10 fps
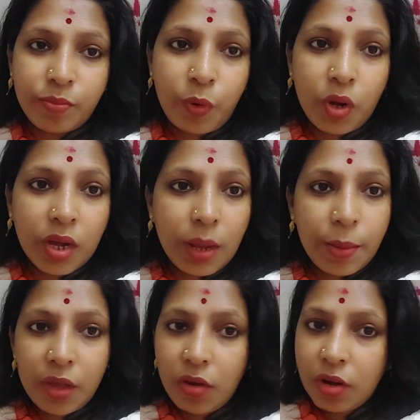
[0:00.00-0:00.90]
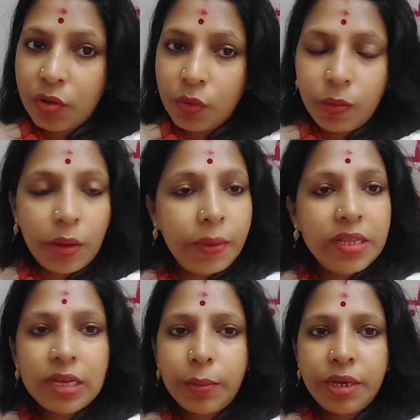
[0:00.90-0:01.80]
পড়া কামাই করা কোনোভাবেই
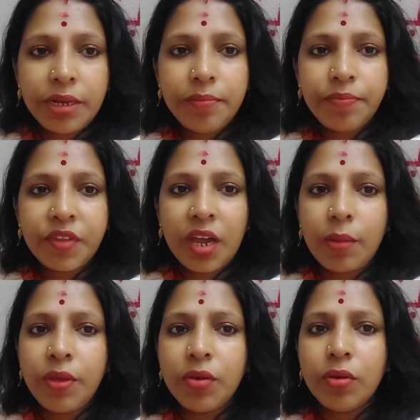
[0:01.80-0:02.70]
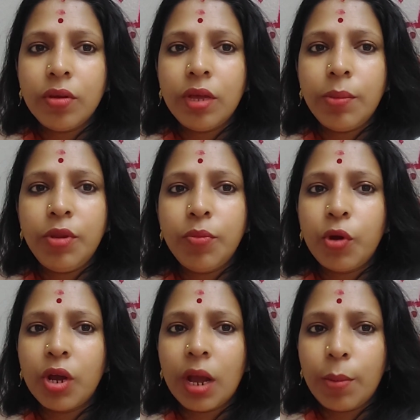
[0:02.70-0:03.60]
যাবে না আর আমি এমনি
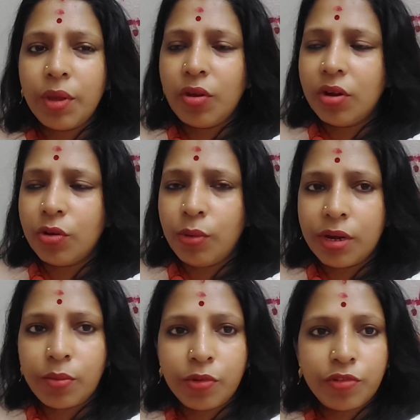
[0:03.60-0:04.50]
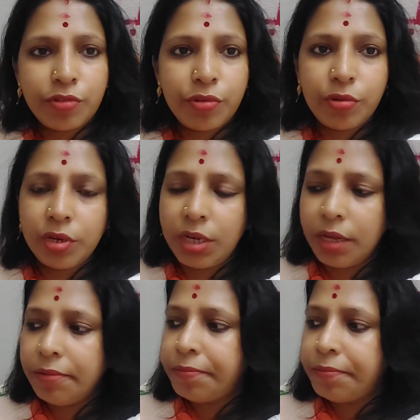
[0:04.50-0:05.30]
পড়া কামাই করা খুব একটা পছন্দ করি না